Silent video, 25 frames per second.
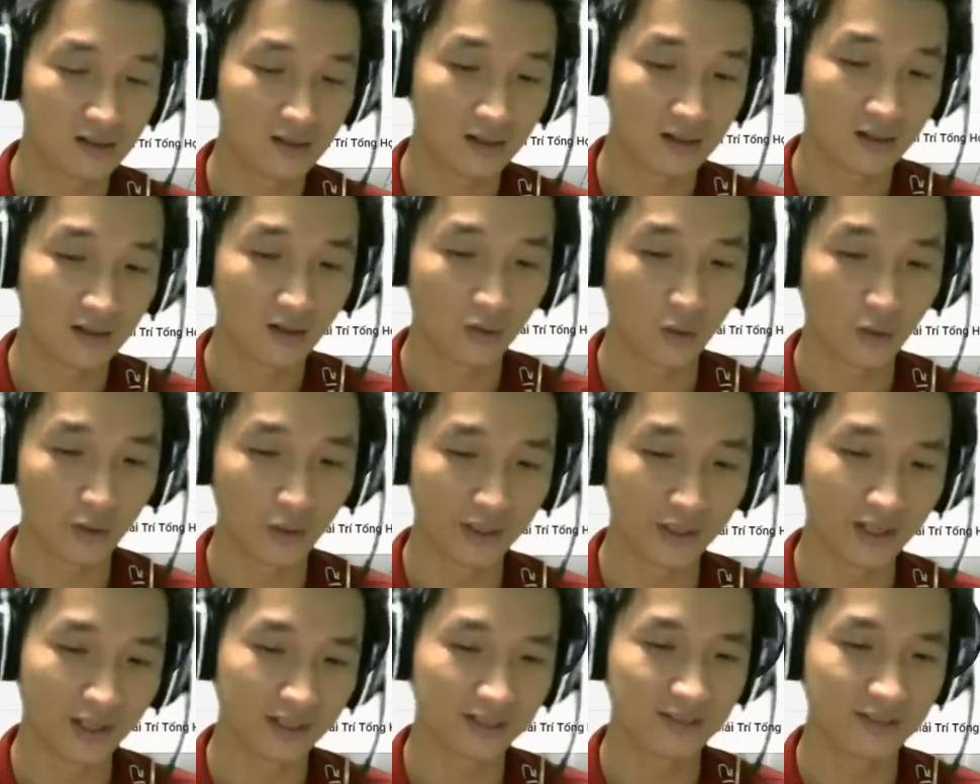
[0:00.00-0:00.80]

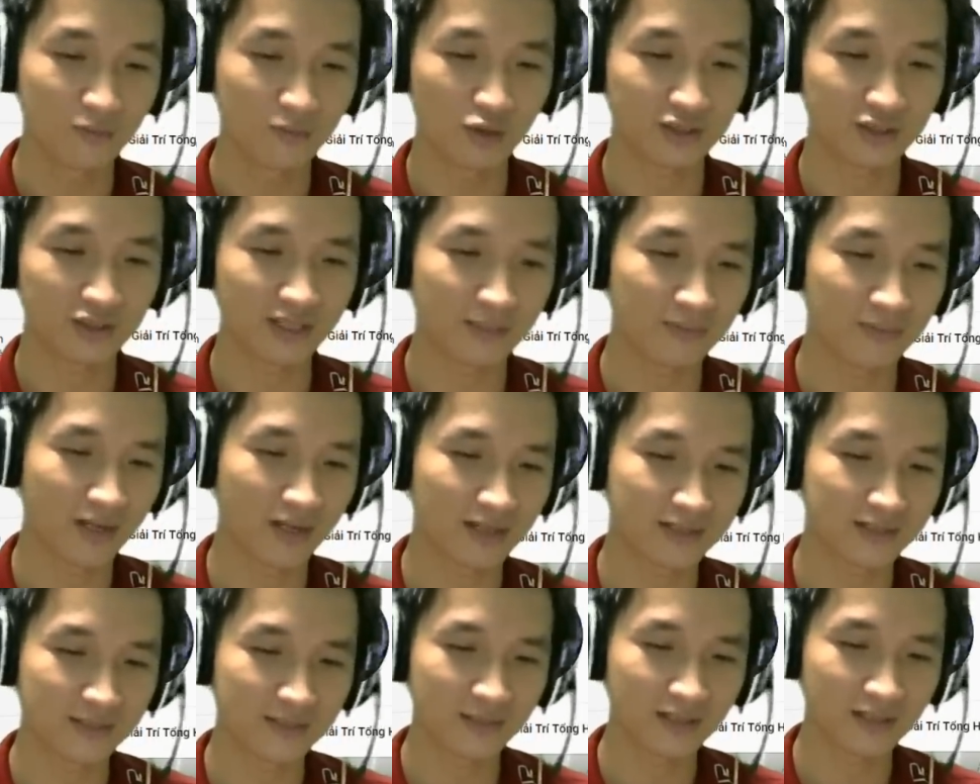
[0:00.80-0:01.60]
Hồi thứ
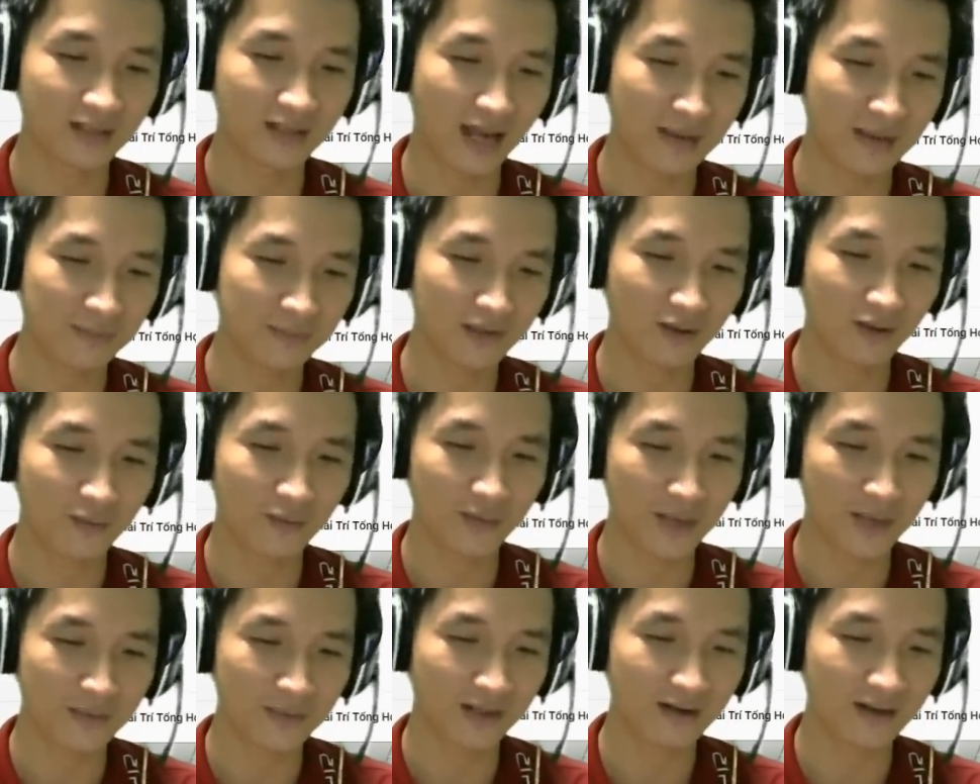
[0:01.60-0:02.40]
198 thì
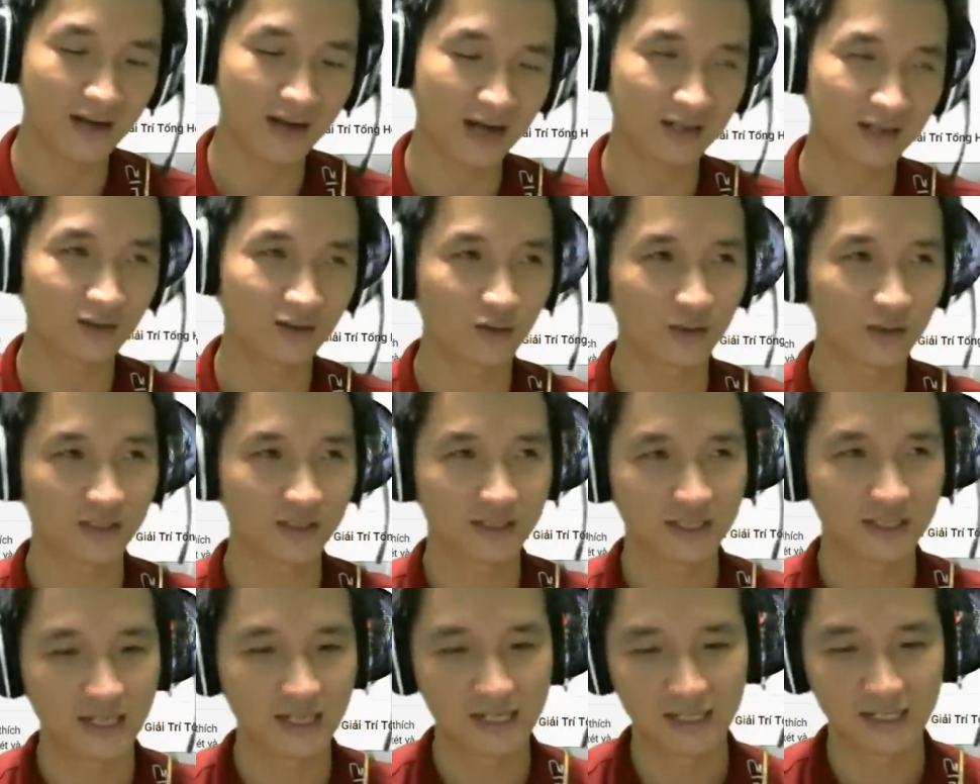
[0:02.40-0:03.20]
hôm nay mình đã đăng rồi.
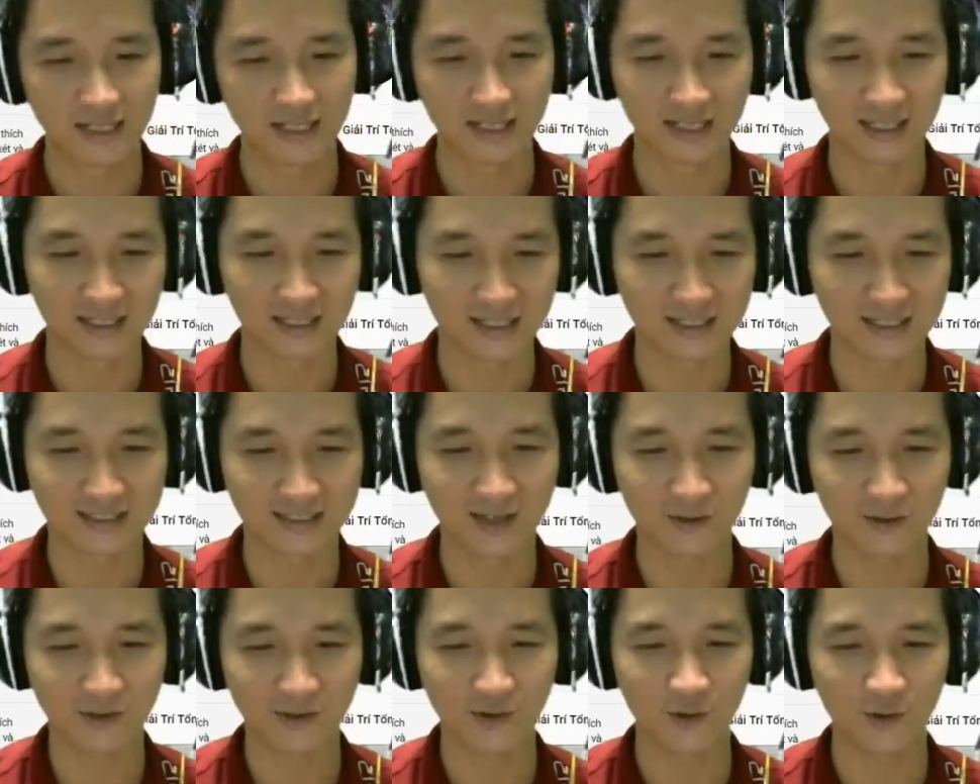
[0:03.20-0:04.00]
Thì
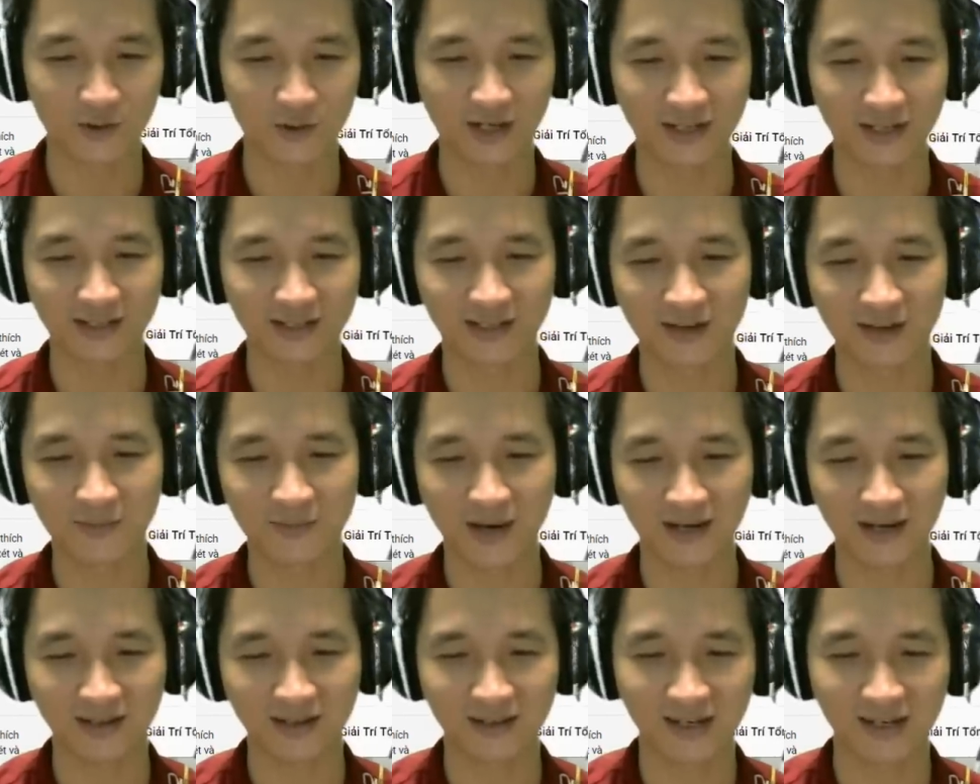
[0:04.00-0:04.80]
sau cái hồi này thì các
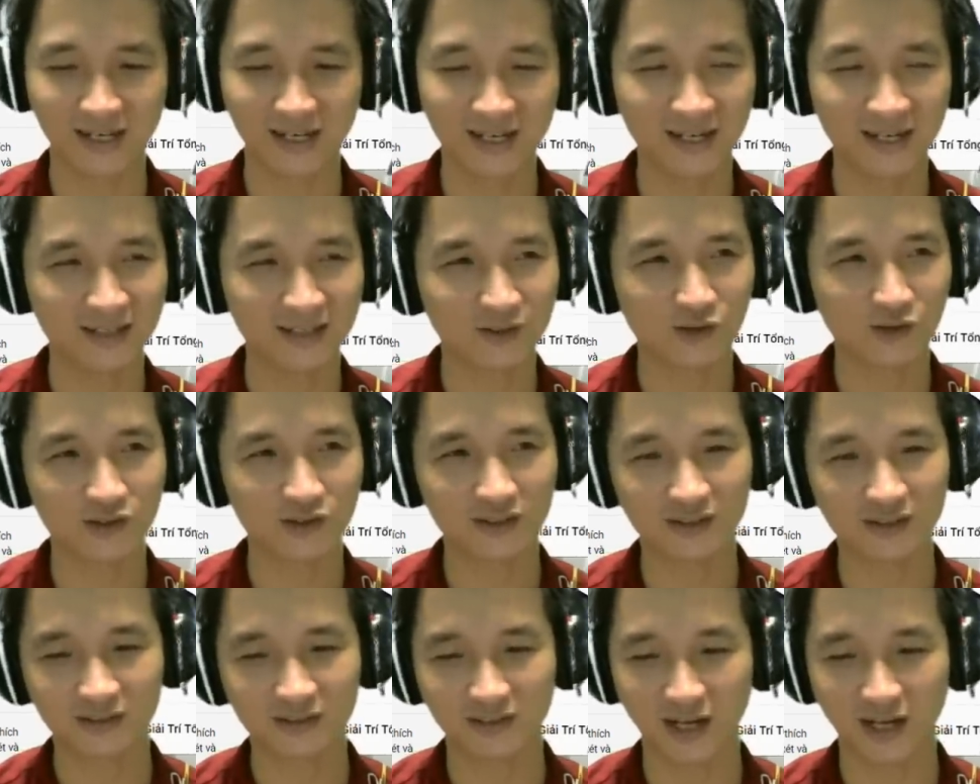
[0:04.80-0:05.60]
bạn đã thấy có
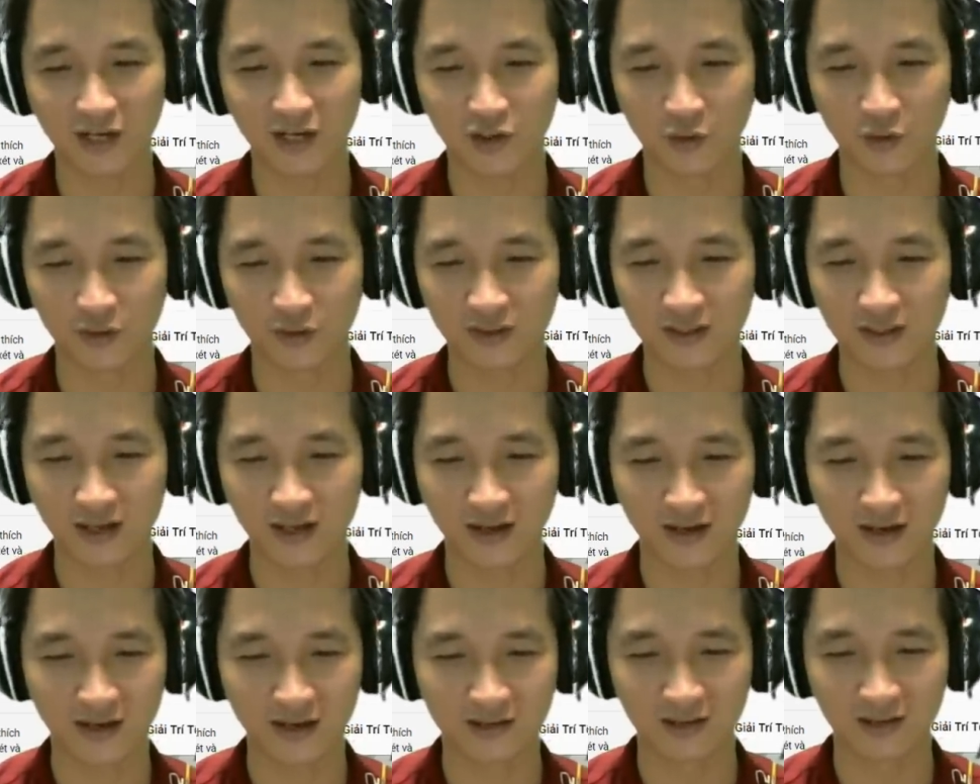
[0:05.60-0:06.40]
những sự thay đổi rất
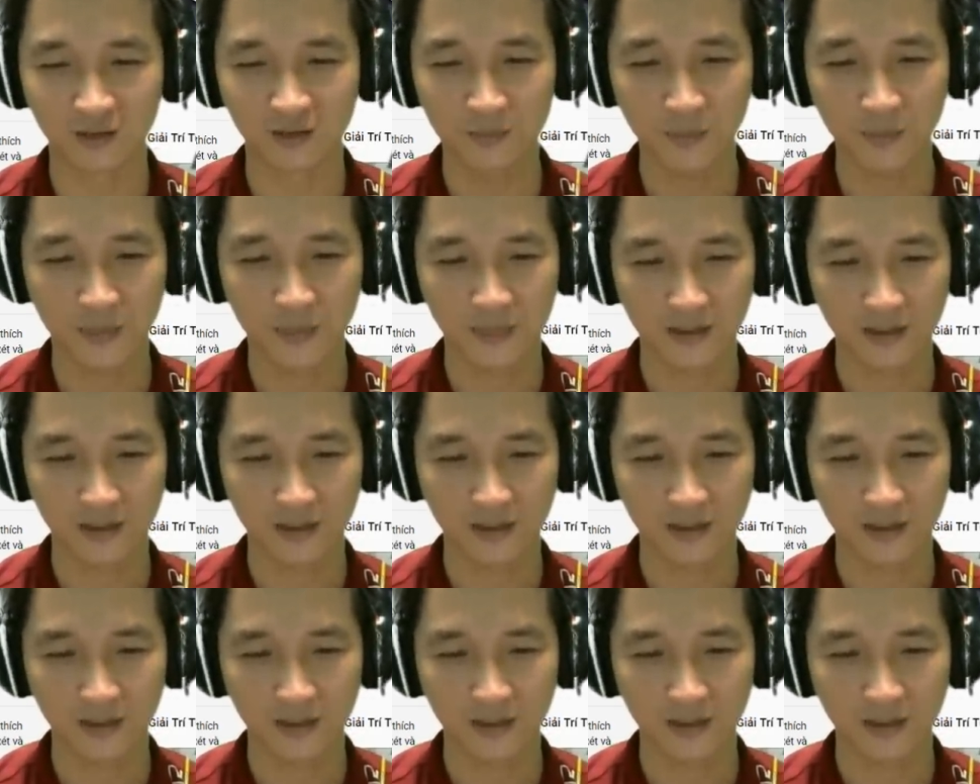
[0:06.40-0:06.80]
là ghê gớm.